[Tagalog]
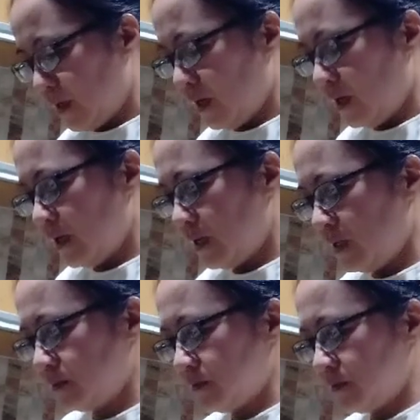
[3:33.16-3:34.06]

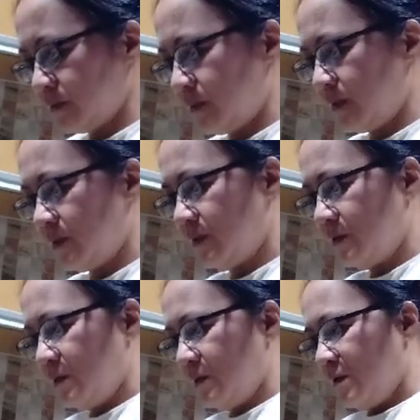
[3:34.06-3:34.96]
At
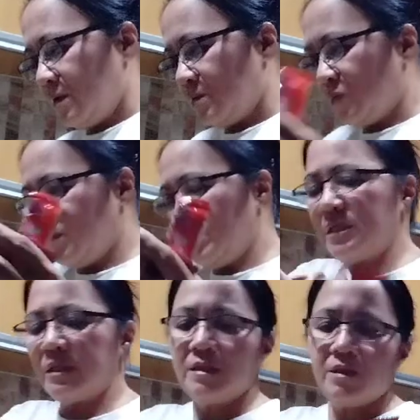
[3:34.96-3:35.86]

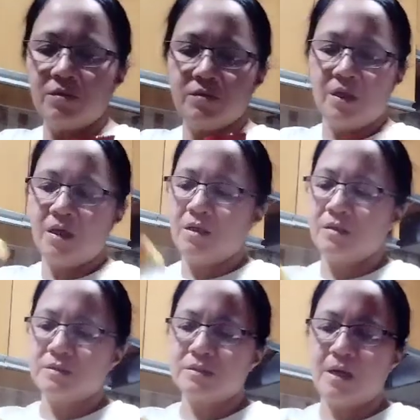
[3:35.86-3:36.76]
bumili rin ako ng
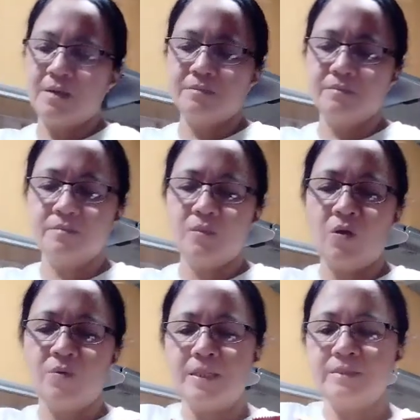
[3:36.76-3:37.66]
some
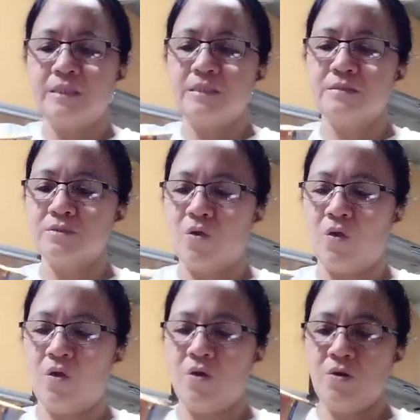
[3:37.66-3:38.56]
Ovaltine
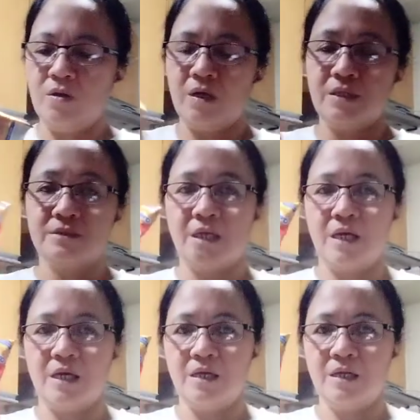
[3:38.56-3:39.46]
ko
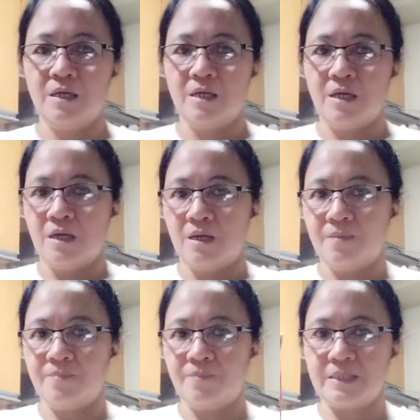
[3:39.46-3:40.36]
kasi
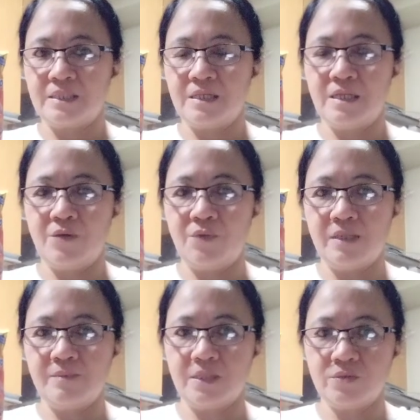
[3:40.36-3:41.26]
pag
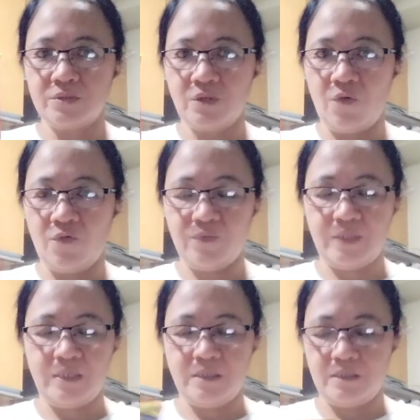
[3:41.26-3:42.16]
nananawa naman ako sa coffee,